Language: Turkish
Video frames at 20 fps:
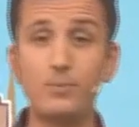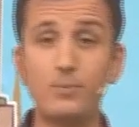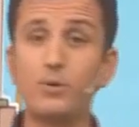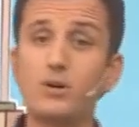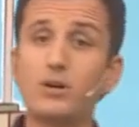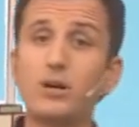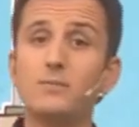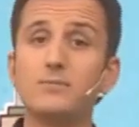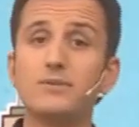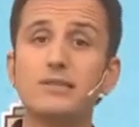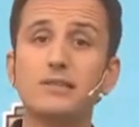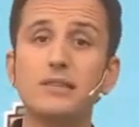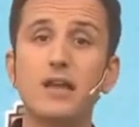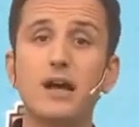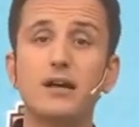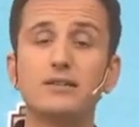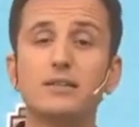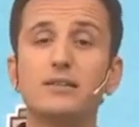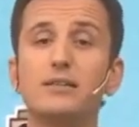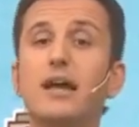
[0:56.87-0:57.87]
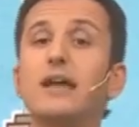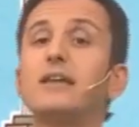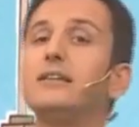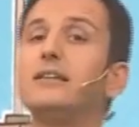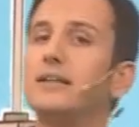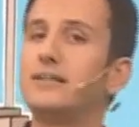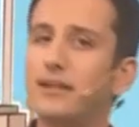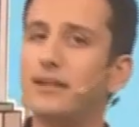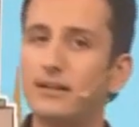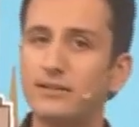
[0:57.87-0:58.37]
Bizim programımızın
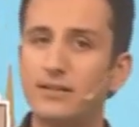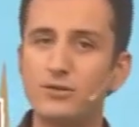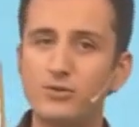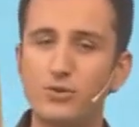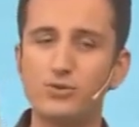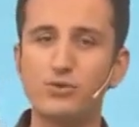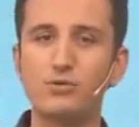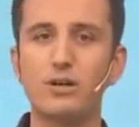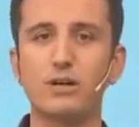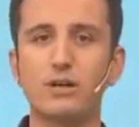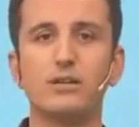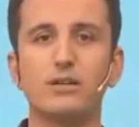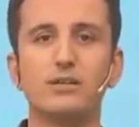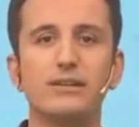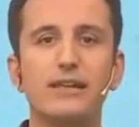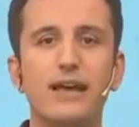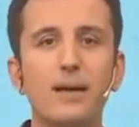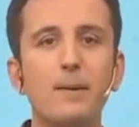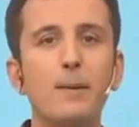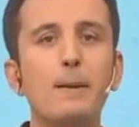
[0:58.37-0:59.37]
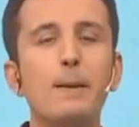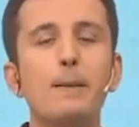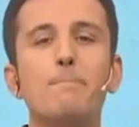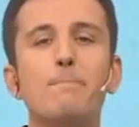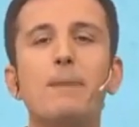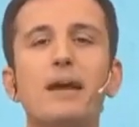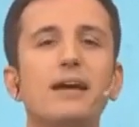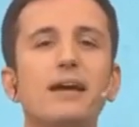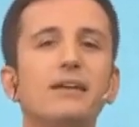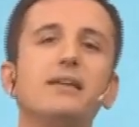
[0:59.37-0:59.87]
ardından yine TRT Çocuk
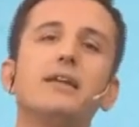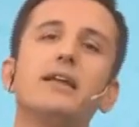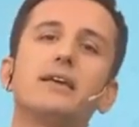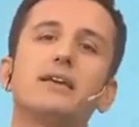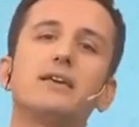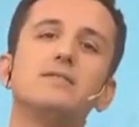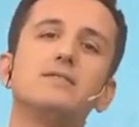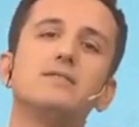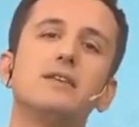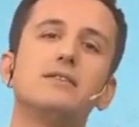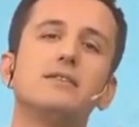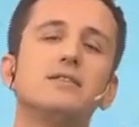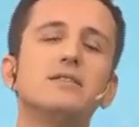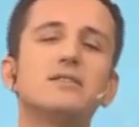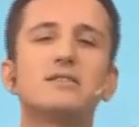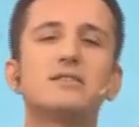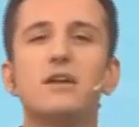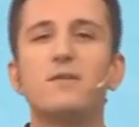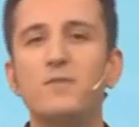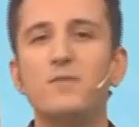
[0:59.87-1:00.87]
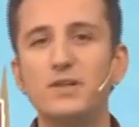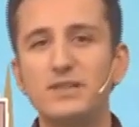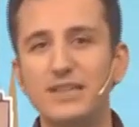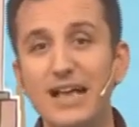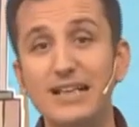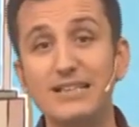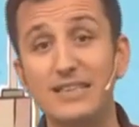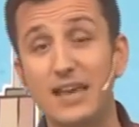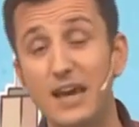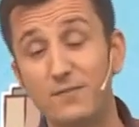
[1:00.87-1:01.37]
kanalında beğenerek
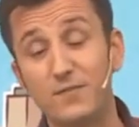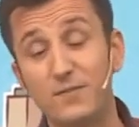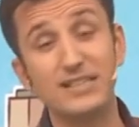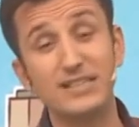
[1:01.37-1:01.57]
izlediğiniz Rafadan